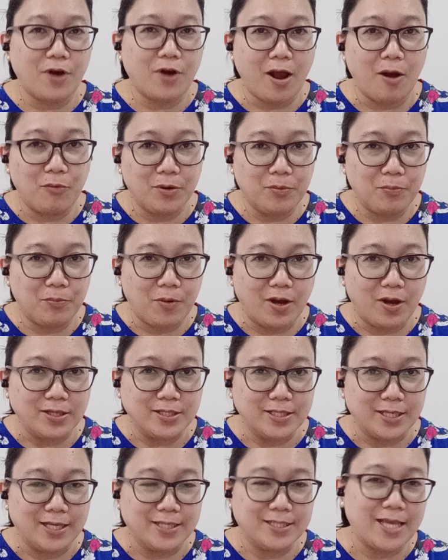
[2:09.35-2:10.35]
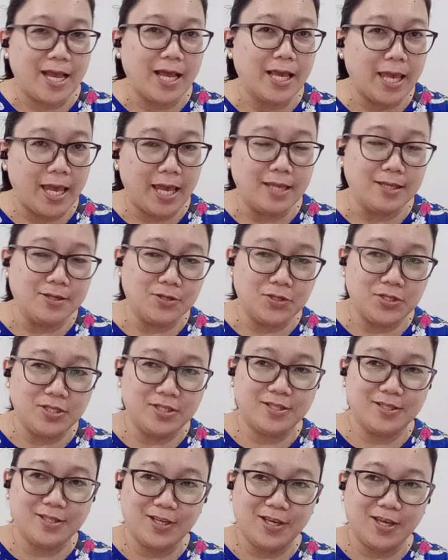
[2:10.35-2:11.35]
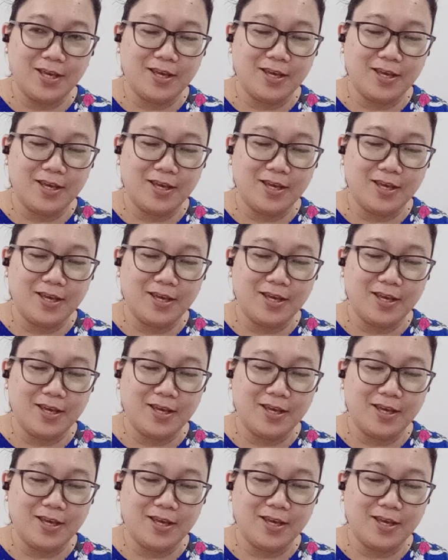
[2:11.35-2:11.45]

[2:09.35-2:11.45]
our process against